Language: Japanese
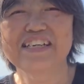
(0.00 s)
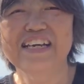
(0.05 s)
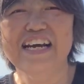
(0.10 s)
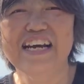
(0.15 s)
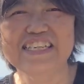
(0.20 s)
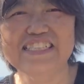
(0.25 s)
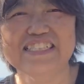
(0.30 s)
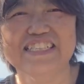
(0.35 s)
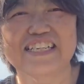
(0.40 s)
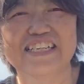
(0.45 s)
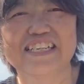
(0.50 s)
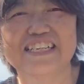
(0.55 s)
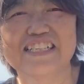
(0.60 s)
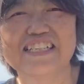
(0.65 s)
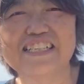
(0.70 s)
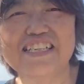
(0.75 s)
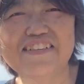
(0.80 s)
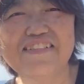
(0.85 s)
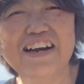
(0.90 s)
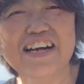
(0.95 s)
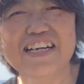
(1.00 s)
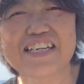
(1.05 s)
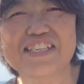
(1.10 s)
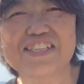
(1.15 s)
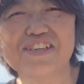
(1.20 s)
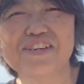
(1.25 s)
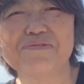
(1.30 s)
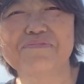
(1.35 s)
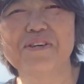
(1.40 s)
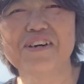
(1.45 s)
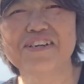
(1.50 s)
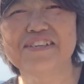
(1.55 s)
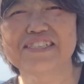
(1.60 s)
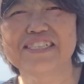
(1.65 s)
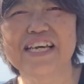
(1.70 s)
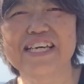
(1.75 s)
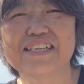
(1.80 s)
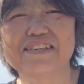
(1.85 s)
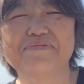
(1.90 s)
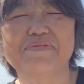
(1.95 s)
はい。では、今日も
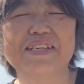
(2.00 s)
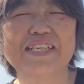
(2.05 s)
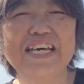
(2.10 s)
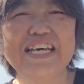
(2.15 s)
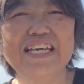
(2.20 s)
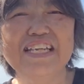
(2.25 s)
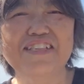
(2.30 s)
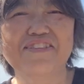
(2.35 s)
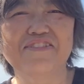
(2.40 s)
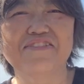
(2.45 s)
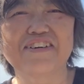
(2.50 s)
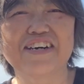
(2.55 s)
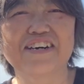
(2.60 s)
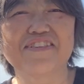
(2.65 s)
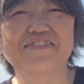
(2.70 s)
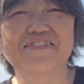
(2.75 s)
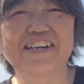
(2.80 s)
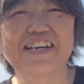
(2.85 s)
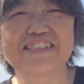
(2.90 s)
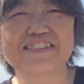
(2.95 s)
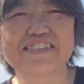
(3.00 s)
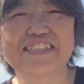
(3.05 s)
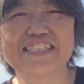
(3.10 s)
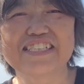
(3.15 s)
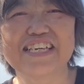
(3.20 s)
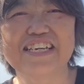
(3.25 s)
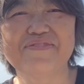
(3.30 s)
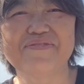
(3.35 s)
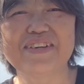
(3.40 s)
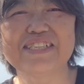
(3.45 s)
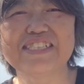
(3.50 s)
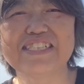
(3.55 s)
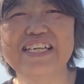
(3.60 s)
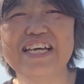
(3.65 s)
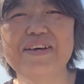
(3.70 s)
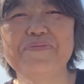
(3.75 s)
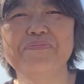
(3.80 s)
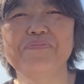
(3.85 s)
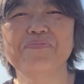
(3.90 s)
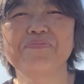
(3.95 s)
最後まで動画をご覧くださいまして、